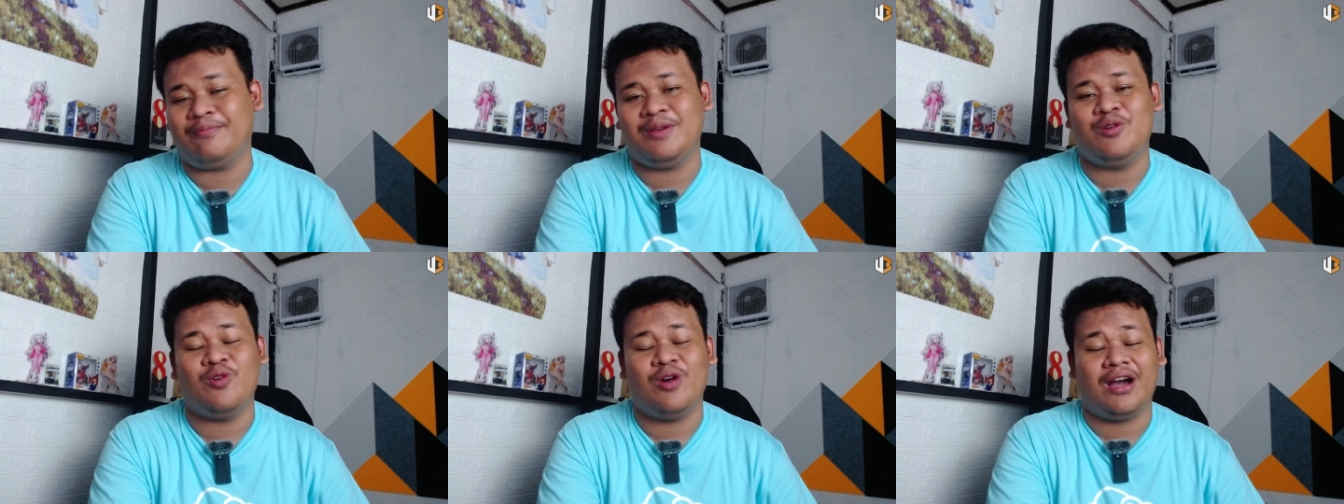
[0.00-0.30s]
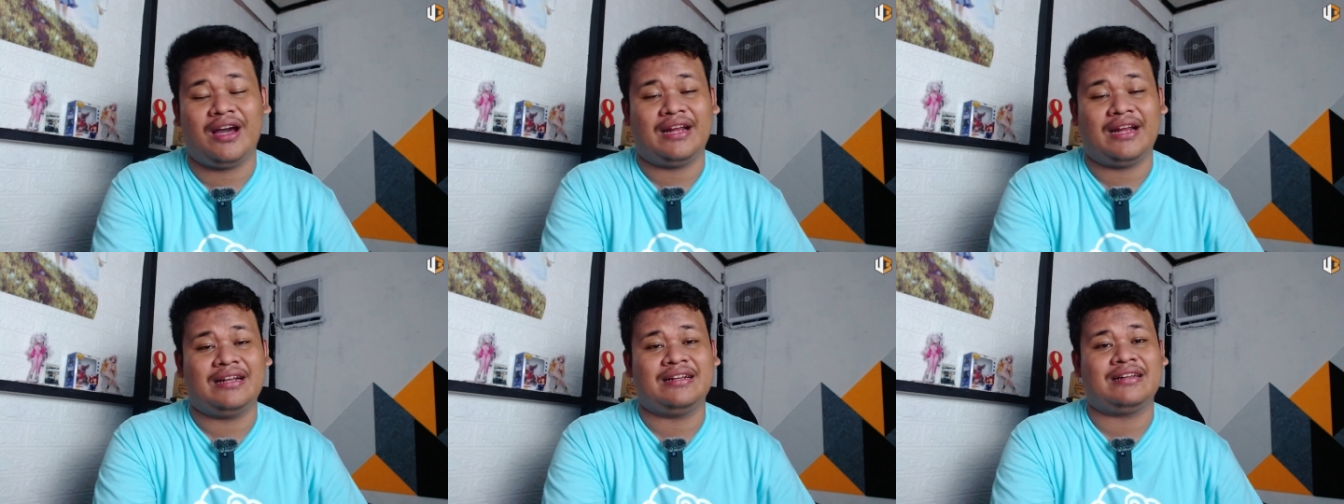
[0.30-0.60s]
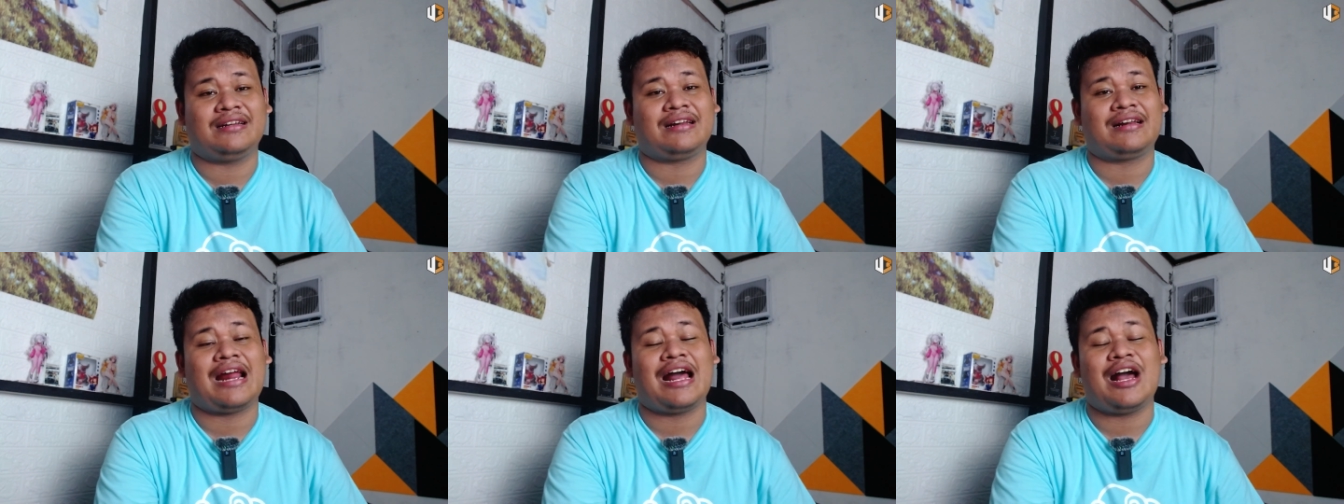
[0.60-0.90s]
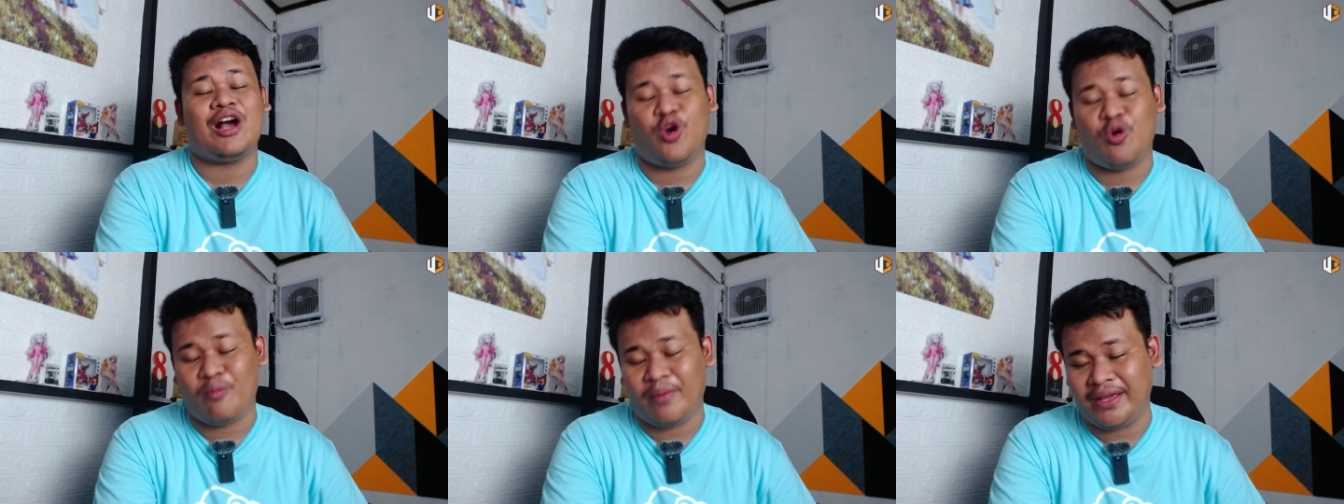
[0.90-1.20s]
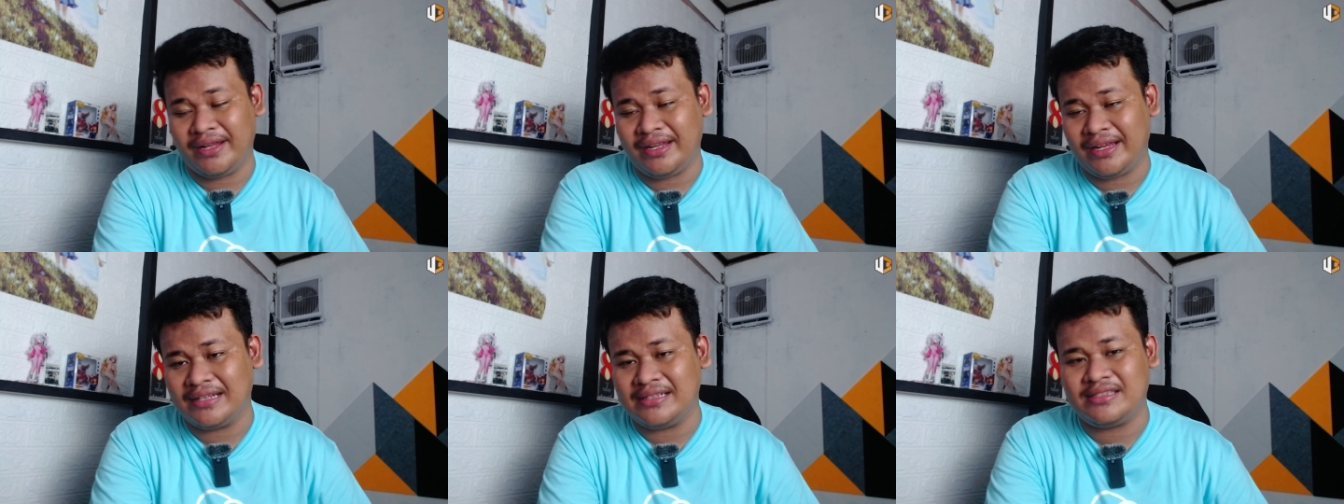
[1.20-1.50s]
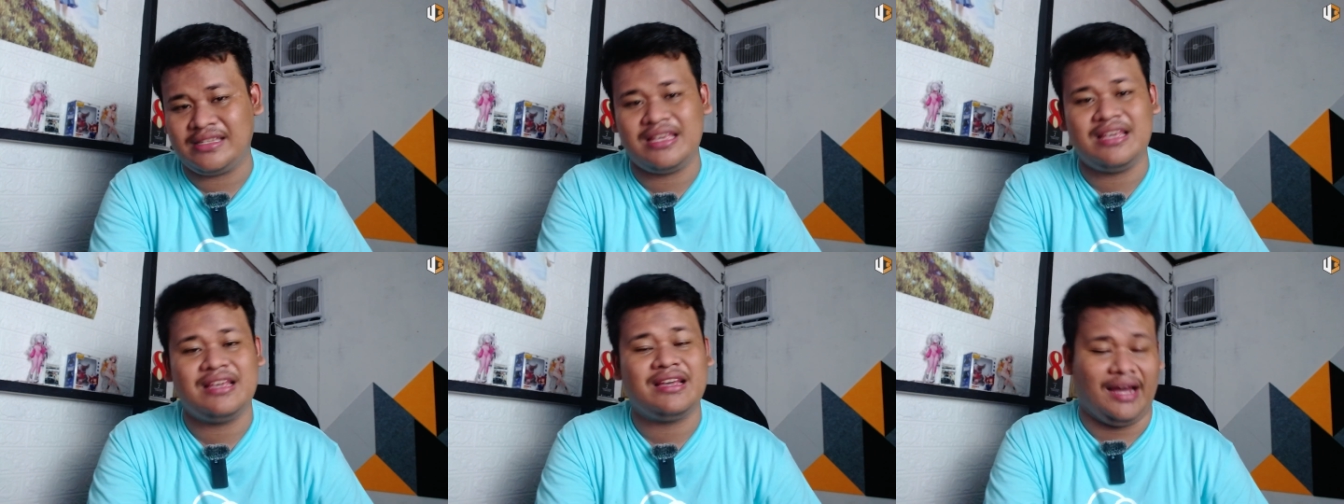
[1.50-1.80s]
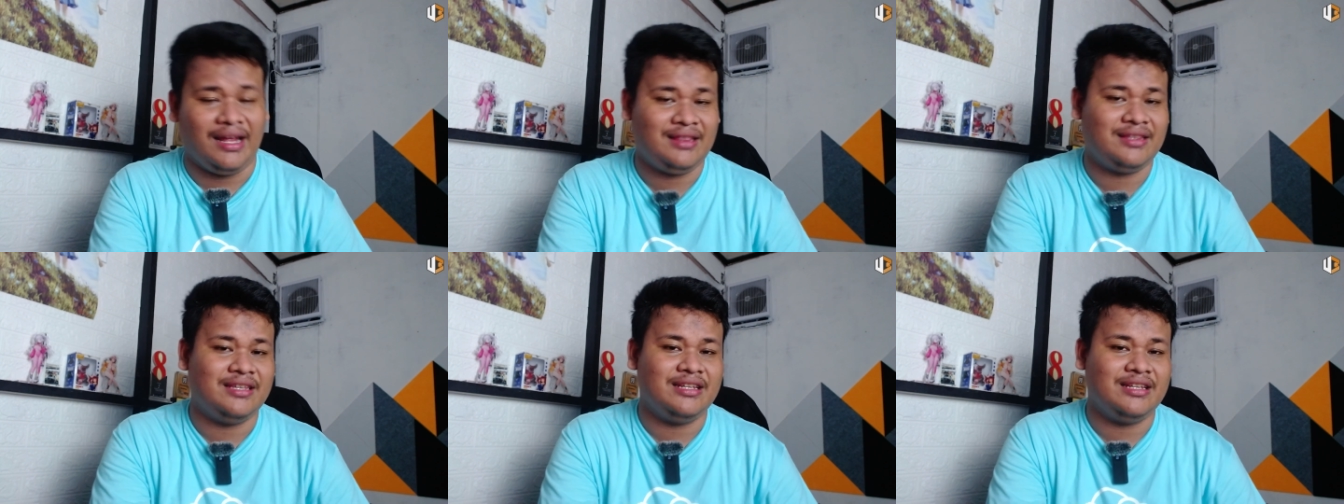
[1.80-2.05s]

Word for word: gue akan rangkum aja dengan singkat.